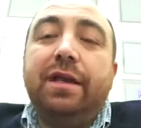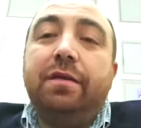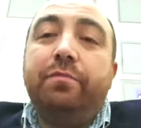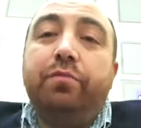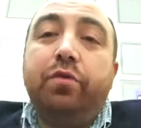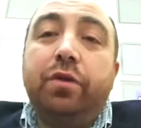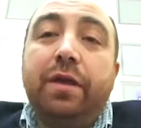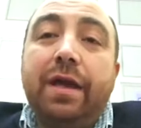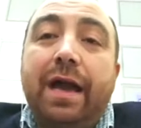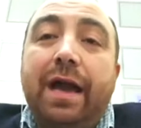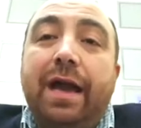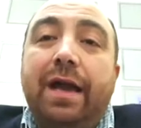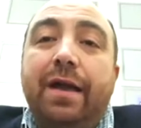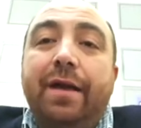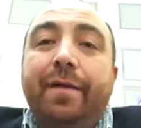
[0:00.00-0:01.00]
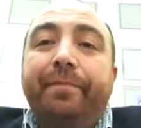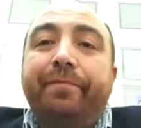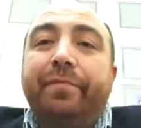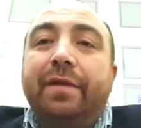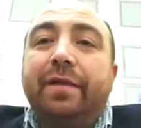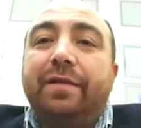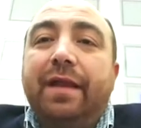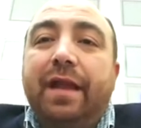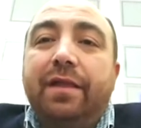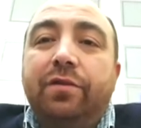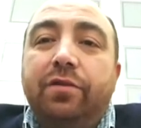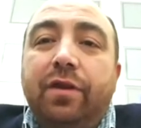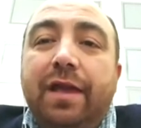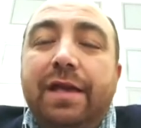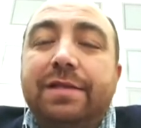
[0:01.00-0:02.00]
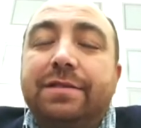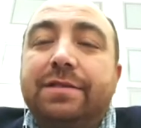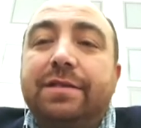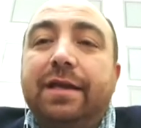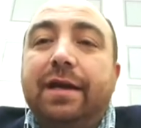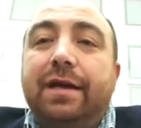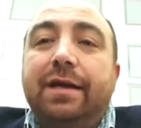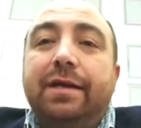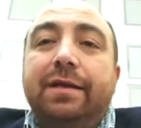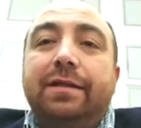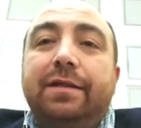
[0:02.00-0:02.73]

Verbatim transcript: de la impunidad, de la indolencia,